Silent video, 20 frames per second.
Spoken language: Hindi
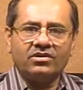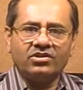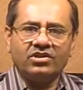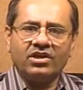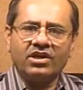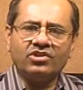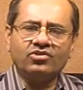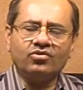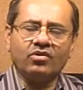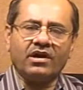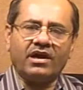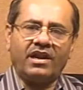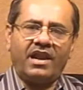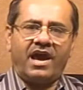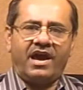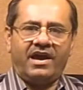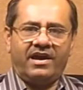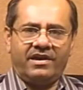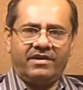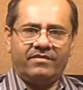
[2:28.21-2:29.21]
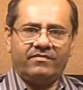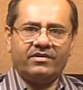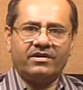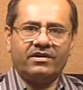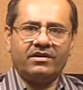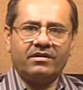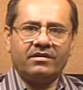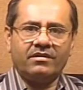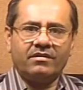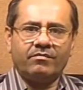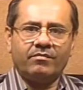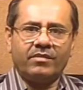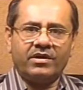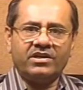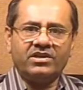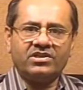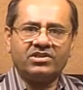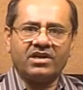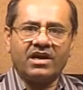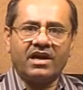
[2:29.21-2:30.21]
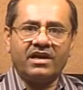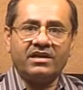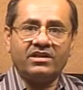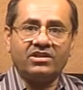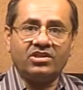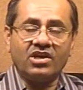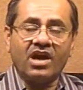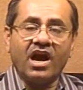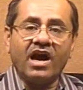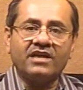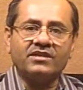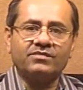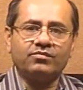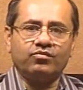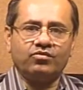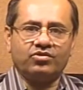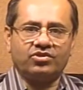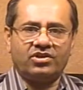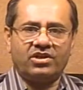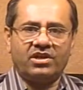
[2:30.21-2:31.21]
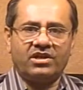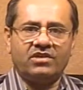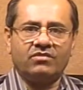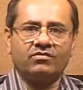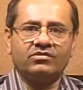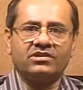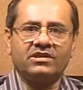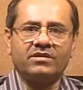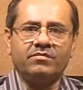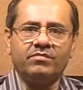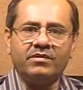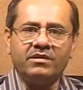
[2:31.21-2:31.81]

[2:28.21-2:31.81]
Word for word: यह जो कला है मरीज का इतिहास पूछने की उसकी